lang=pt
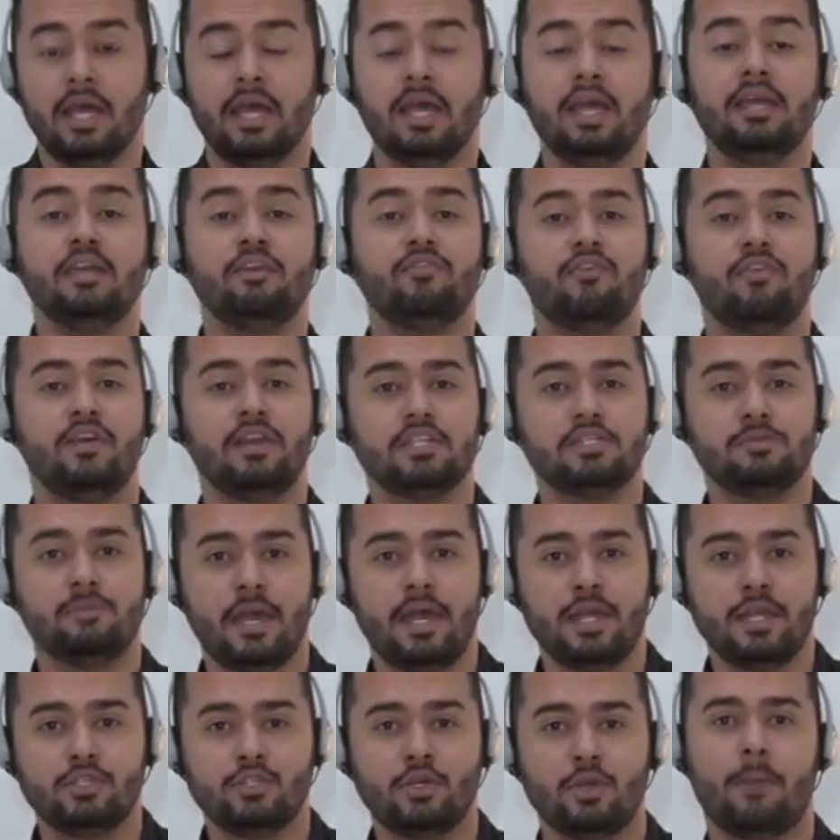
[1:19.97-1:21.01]

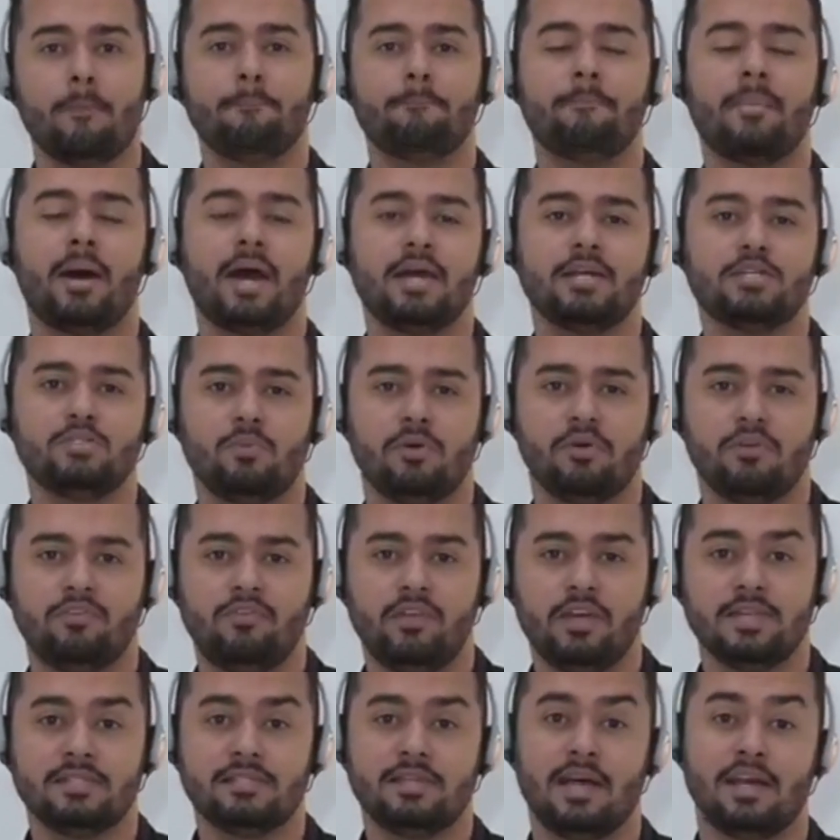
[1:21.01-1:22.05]
Infelizmente, mais uma
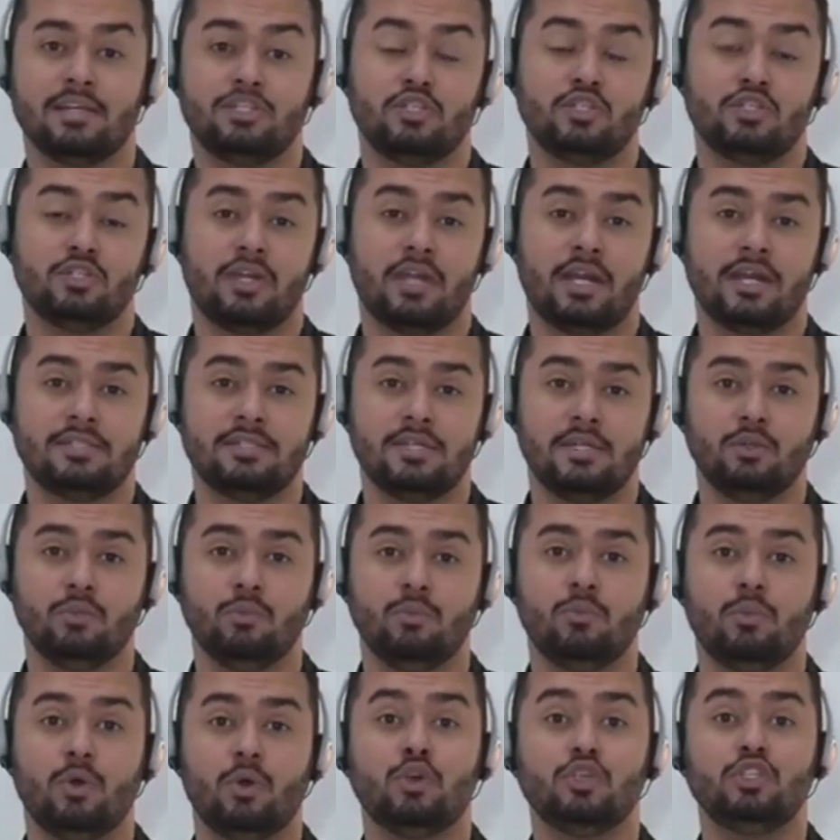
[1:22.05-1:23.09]
vez, a gente trazendo
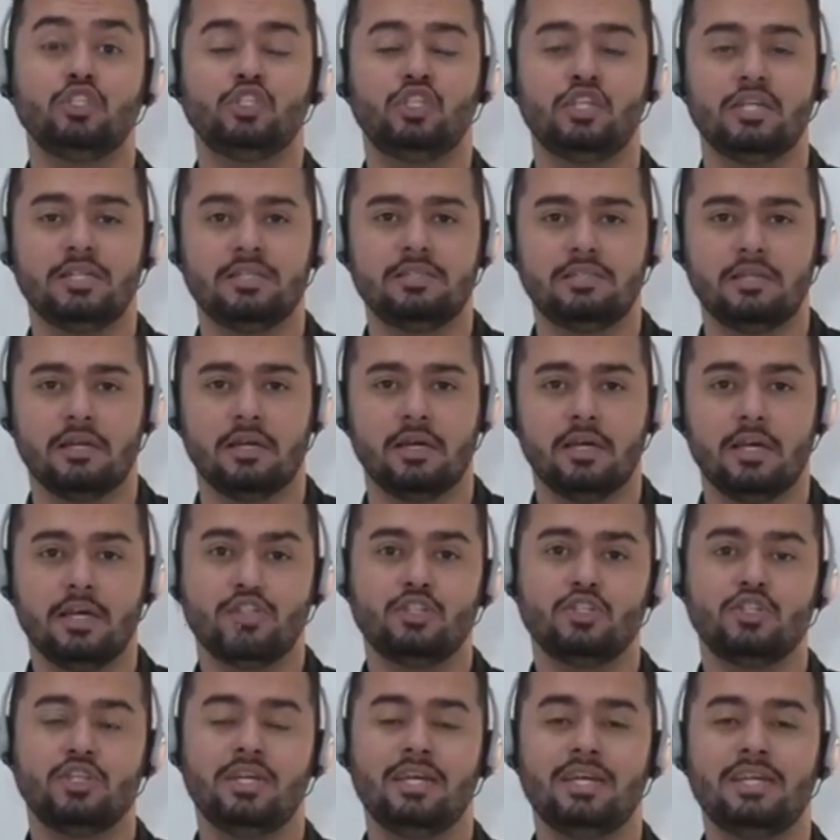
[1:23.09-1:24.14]
uma notícia
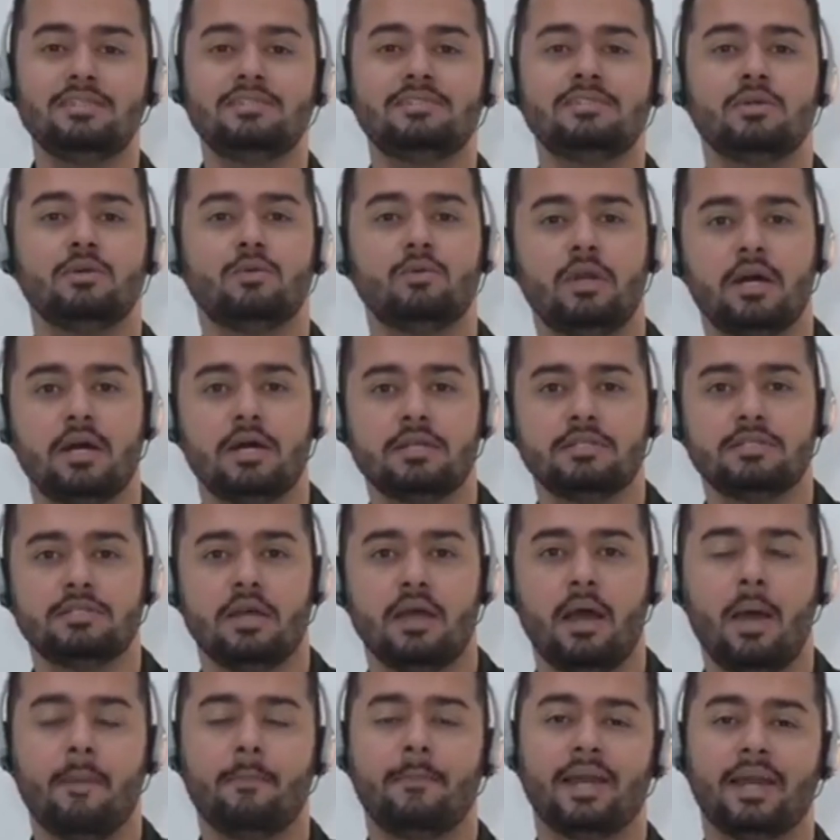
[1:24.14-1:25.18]
de
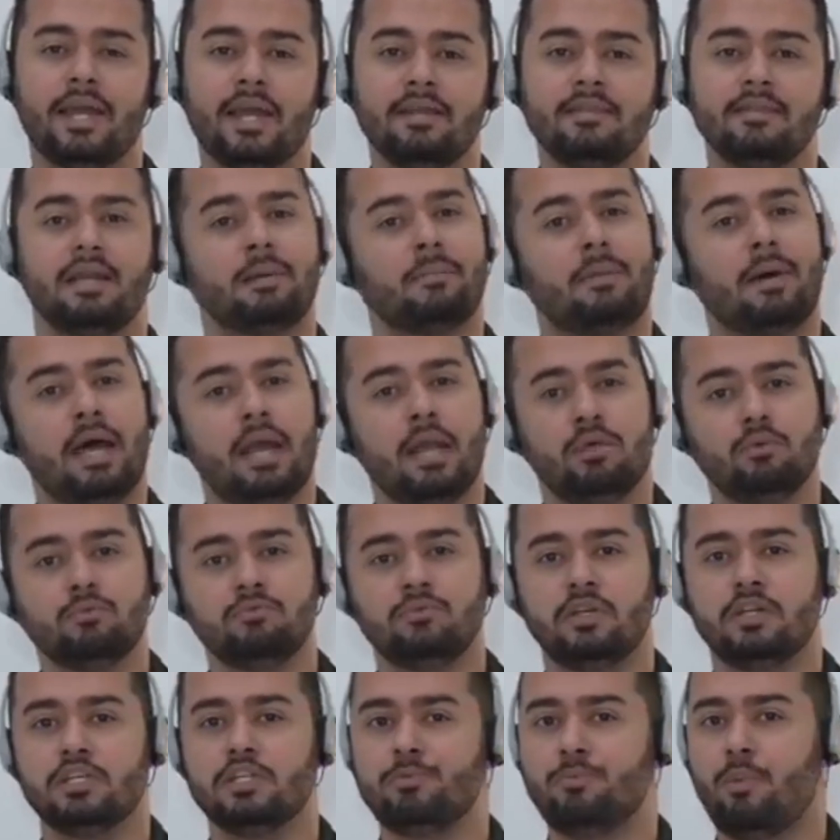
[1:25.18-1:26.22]
insegurança para quem trabalha com
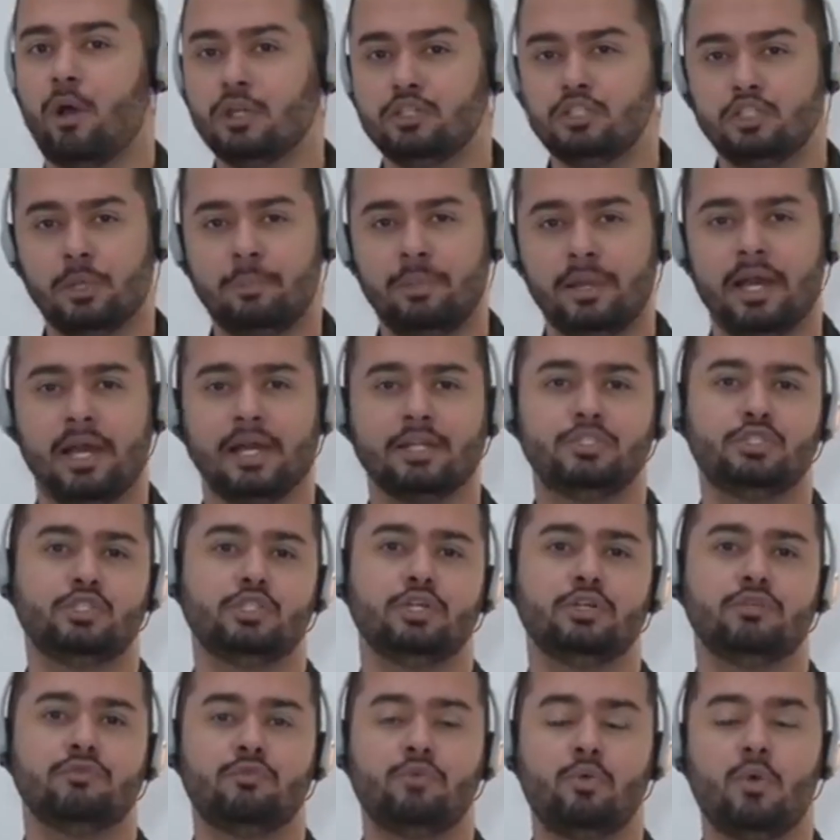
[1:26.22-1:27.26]
transporte de
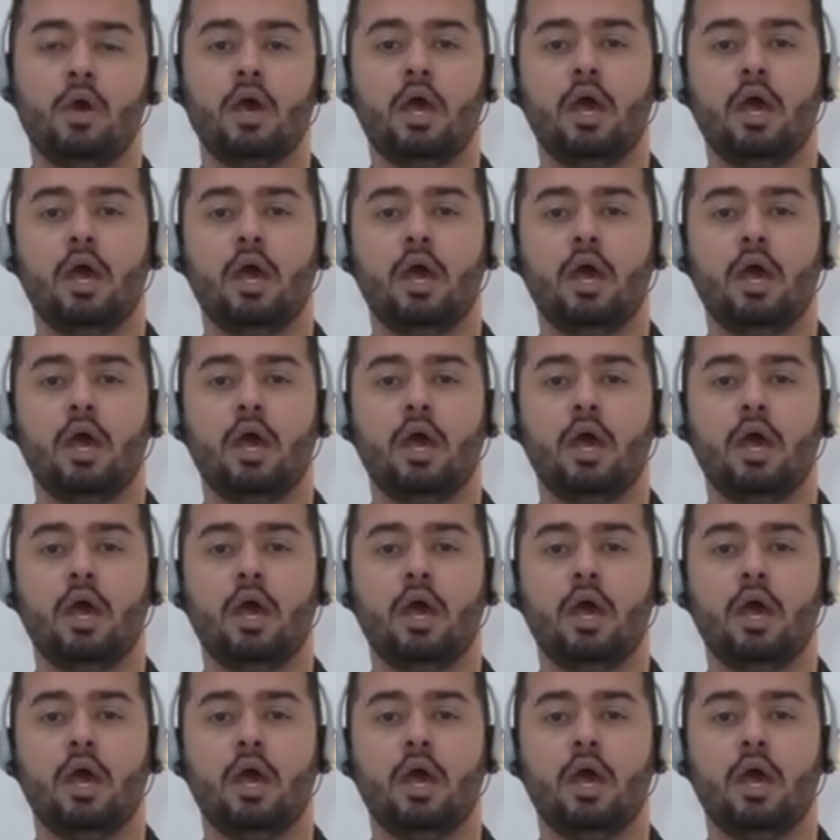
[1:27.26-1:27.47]
aplicativo,